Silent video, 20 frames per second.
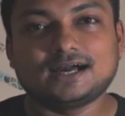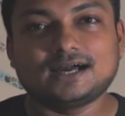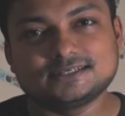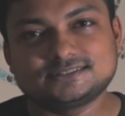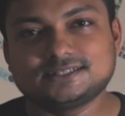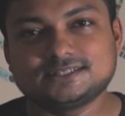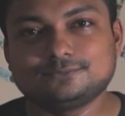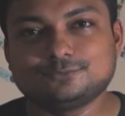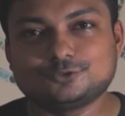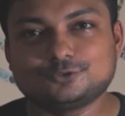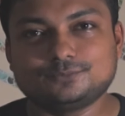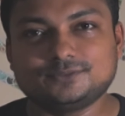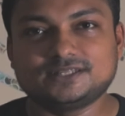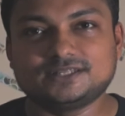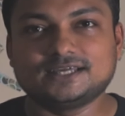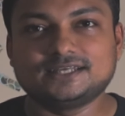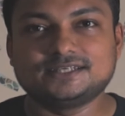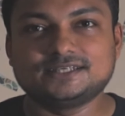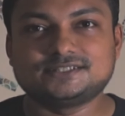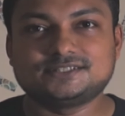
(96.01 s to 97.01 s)
আজকের মতো
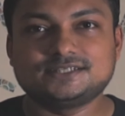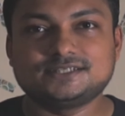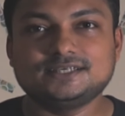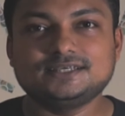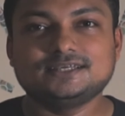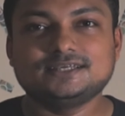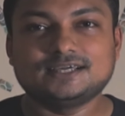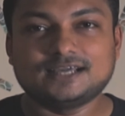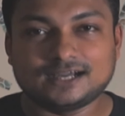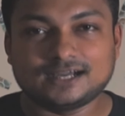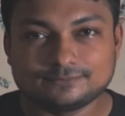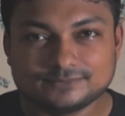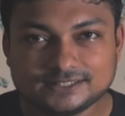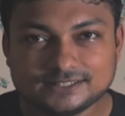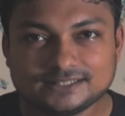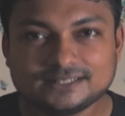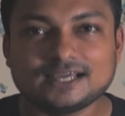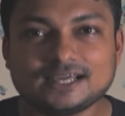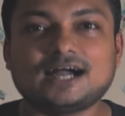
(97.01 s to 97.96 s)
বিদায় নিচ্ছি আমি